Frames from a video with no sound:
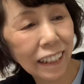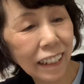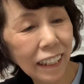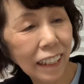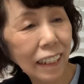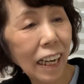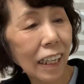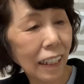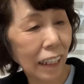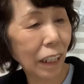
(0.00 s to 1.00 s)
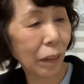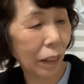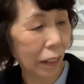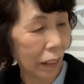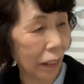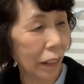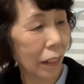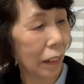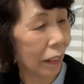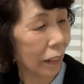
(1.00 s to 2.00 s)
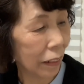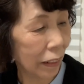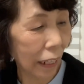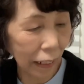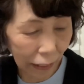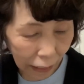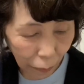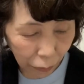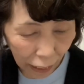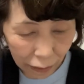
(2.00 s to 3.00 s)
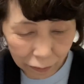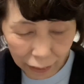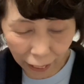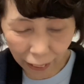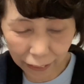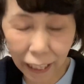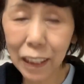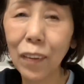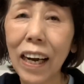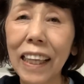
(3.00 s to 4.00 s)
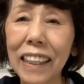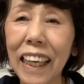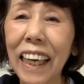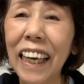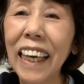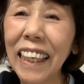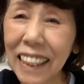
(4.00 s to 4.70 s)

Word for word: えー、なんかねえー、なかなかブラックがないとかって